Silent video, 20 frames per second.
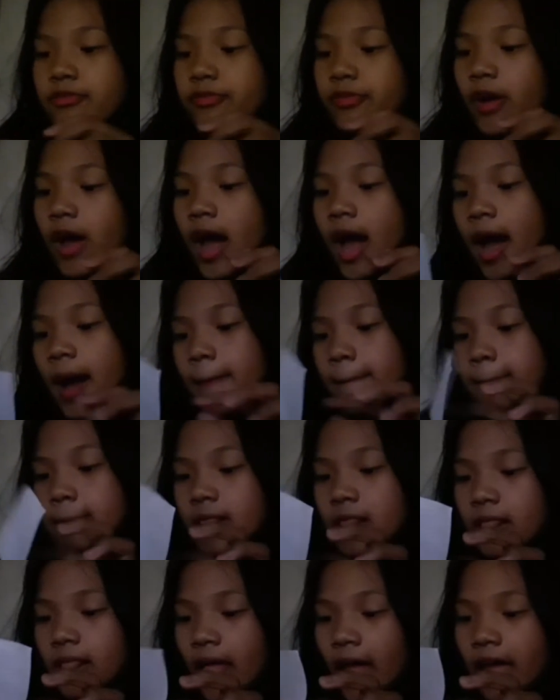from
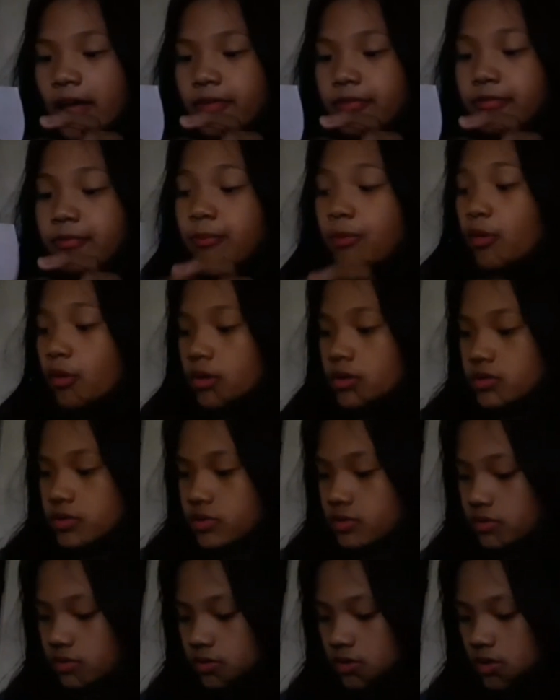Life
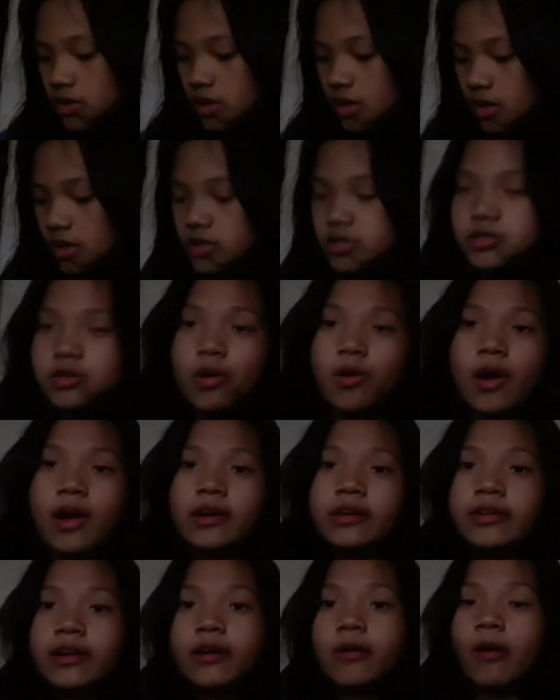Books. So,
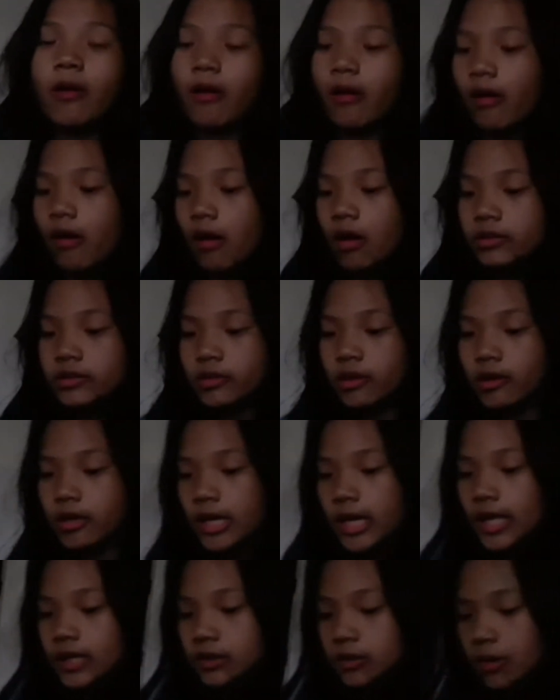ang nag-author
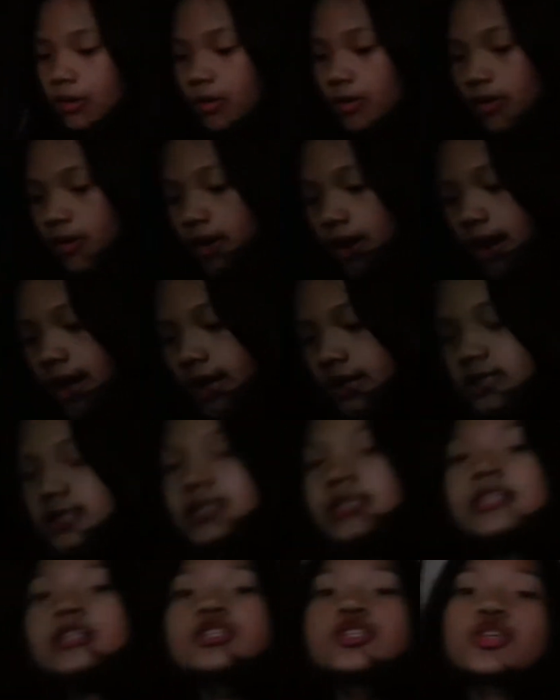nito ay
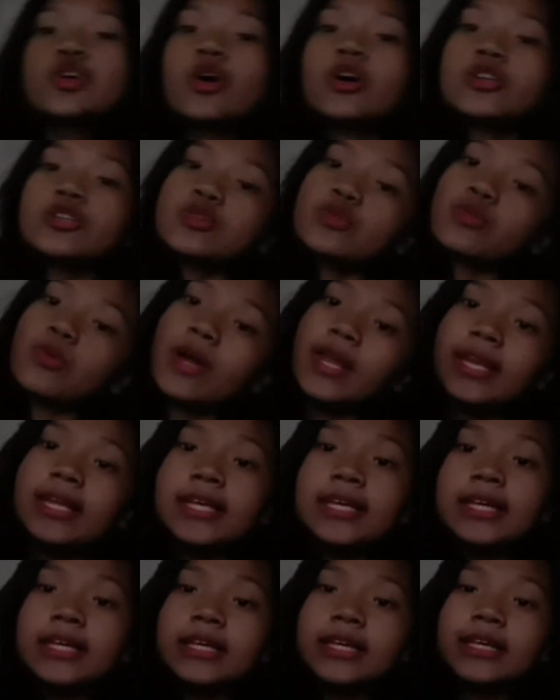si Joshua
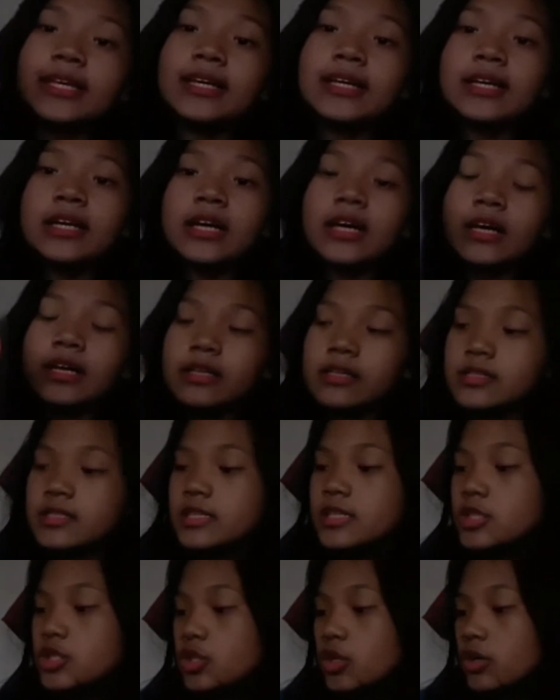Lee.
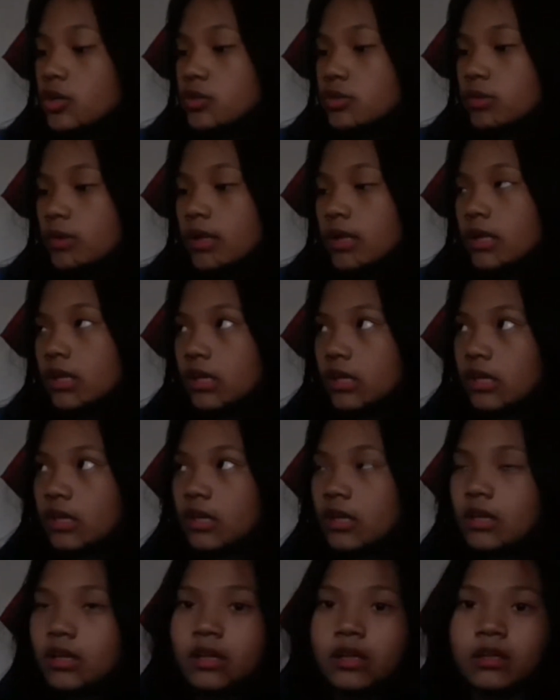Si Joshua Lee,
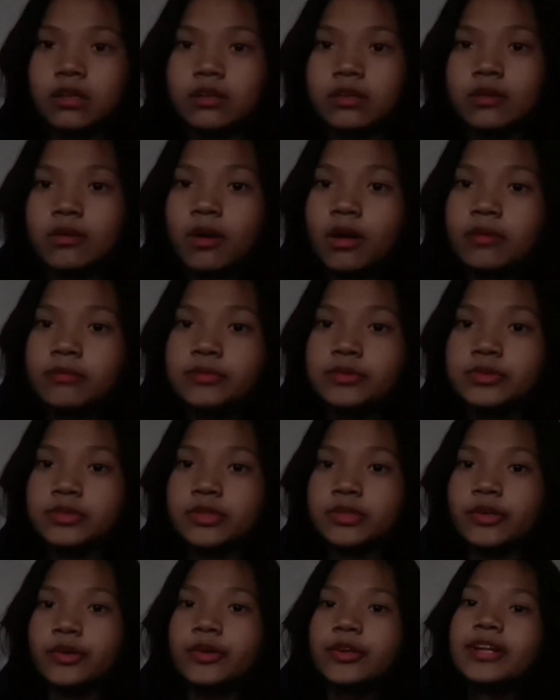hindi ko alam
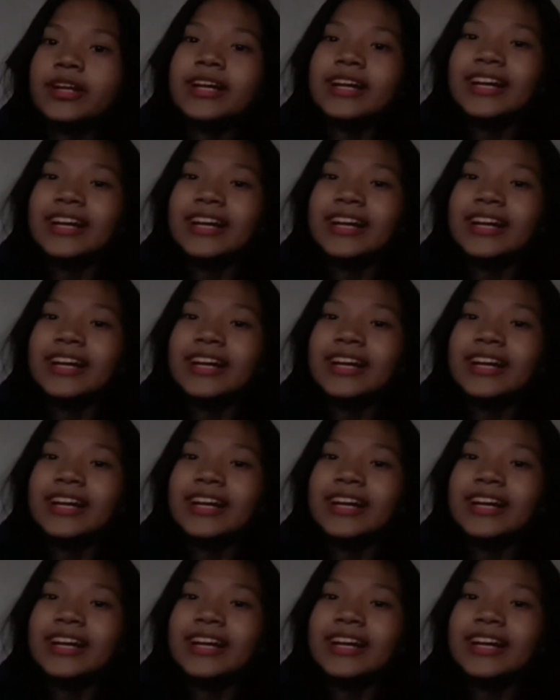sino yun.